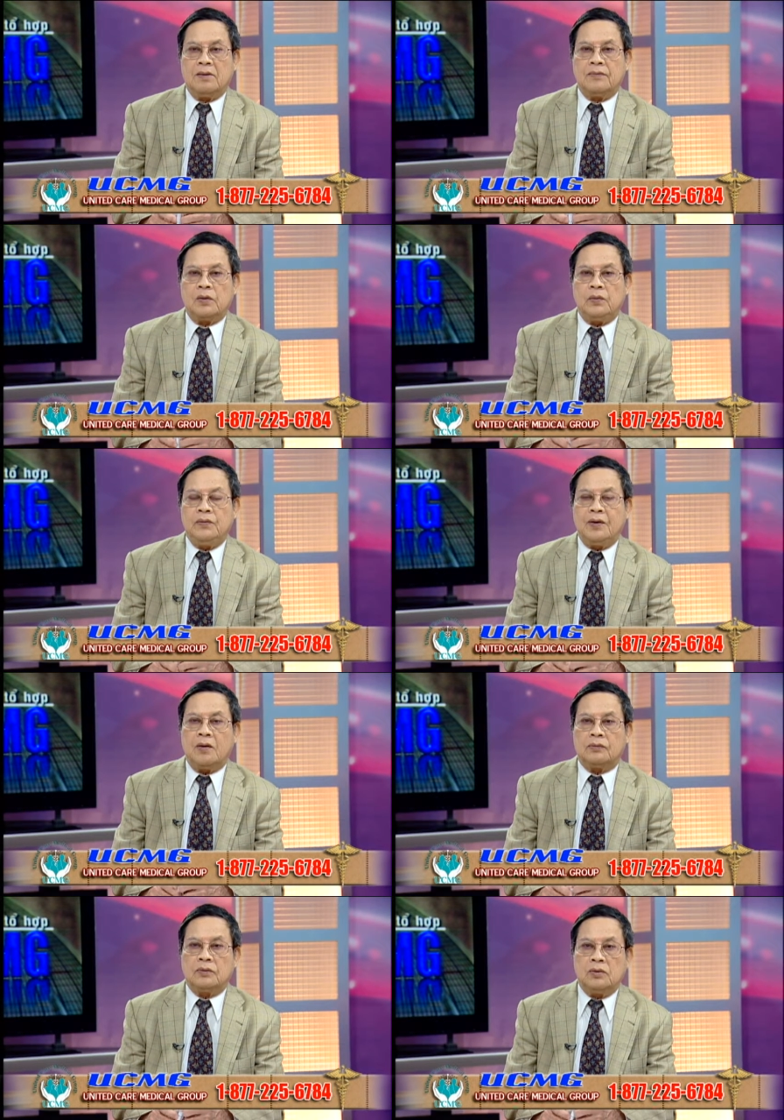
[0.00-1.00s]
Và quý vị
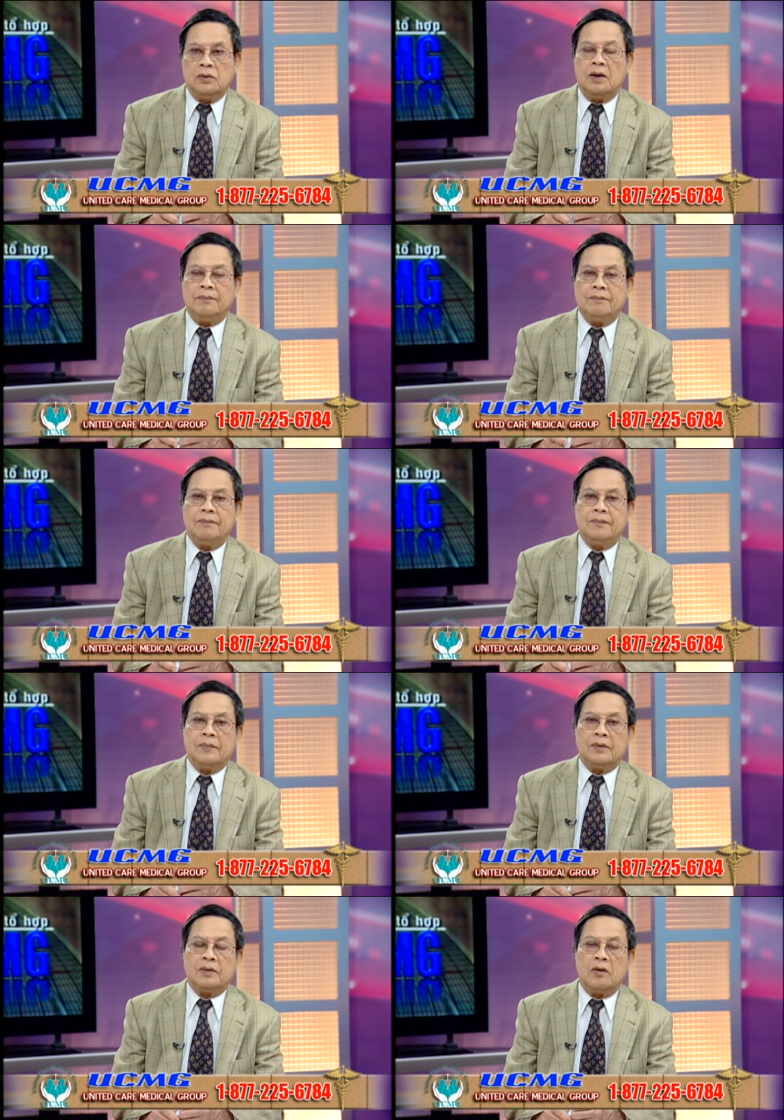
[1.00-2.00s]
có thu hữu
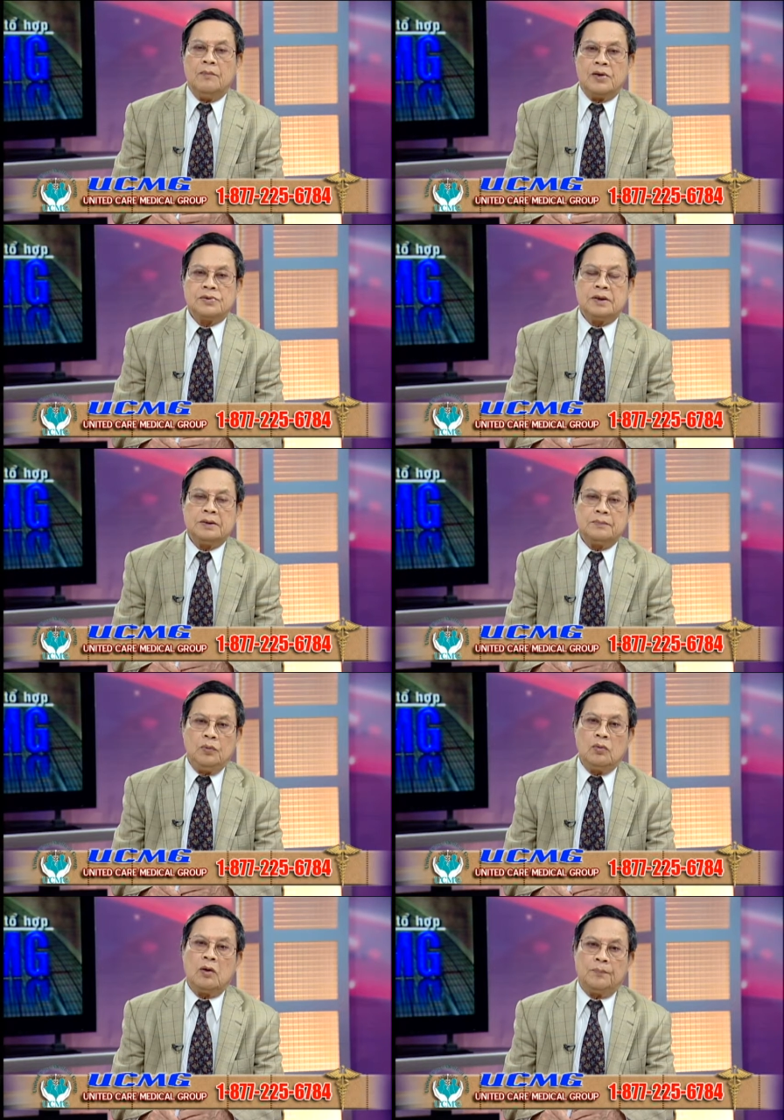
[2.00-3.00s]
commercial
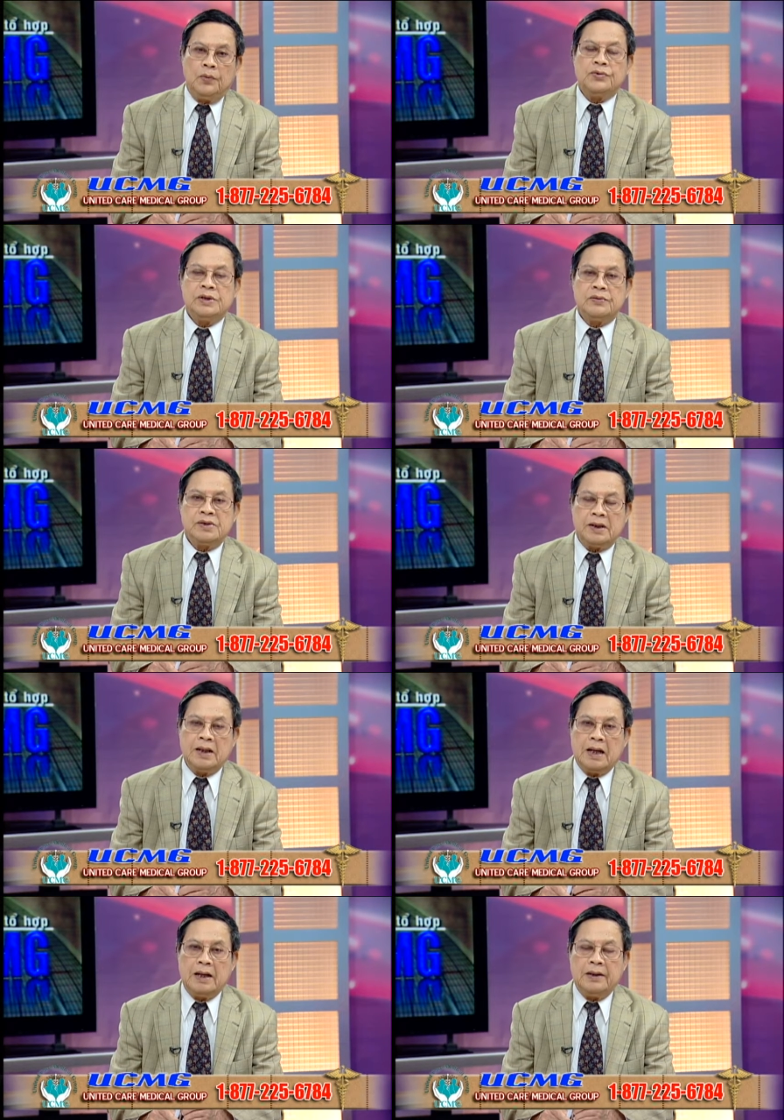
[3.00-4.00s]
Plucop Plusil
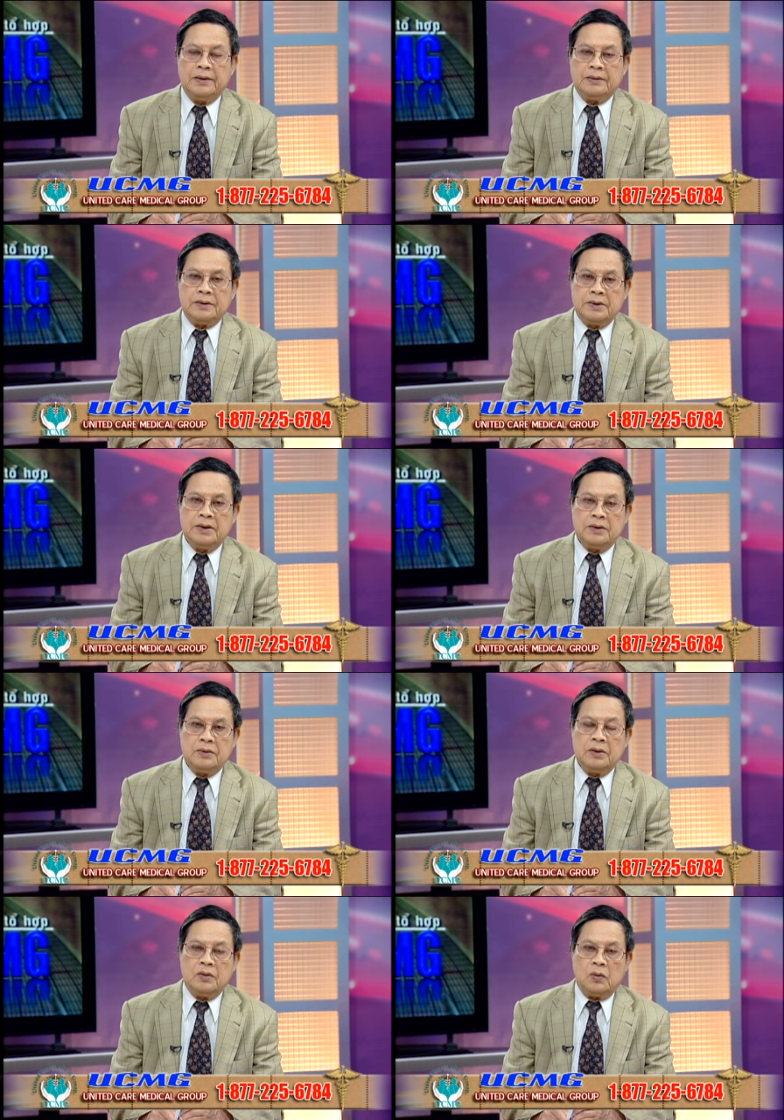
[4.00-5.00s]
Signa thì xin
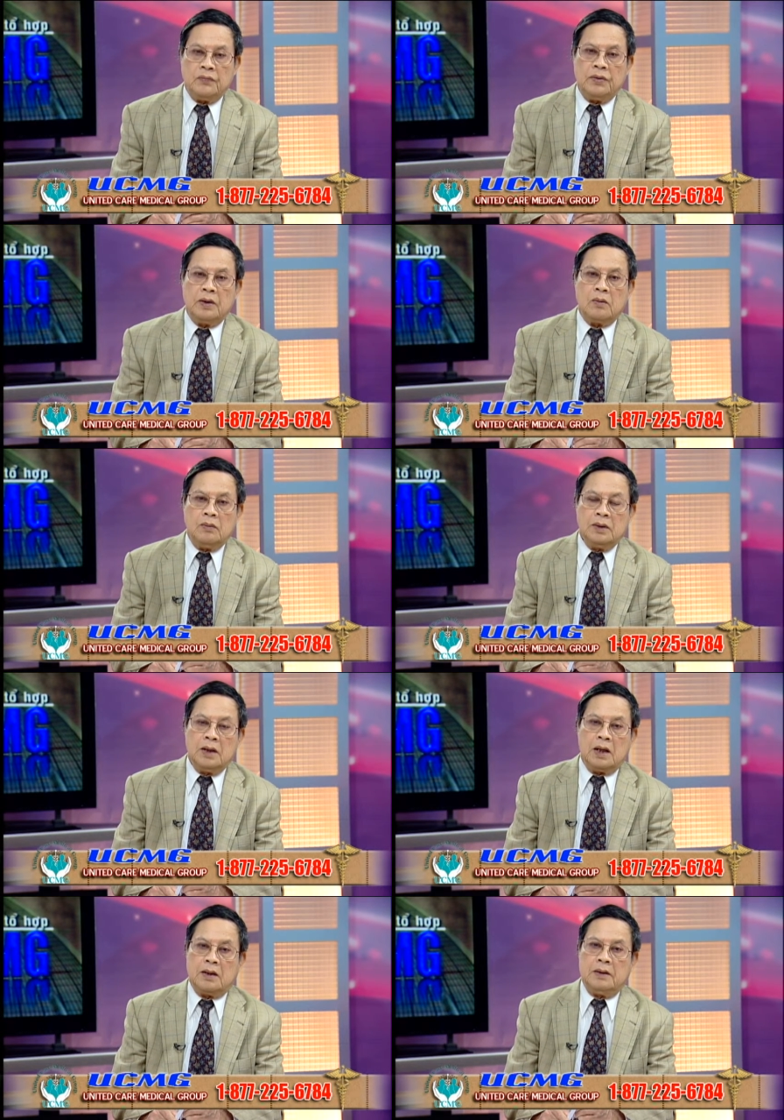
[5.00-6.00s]
quý vị cũng liên lạc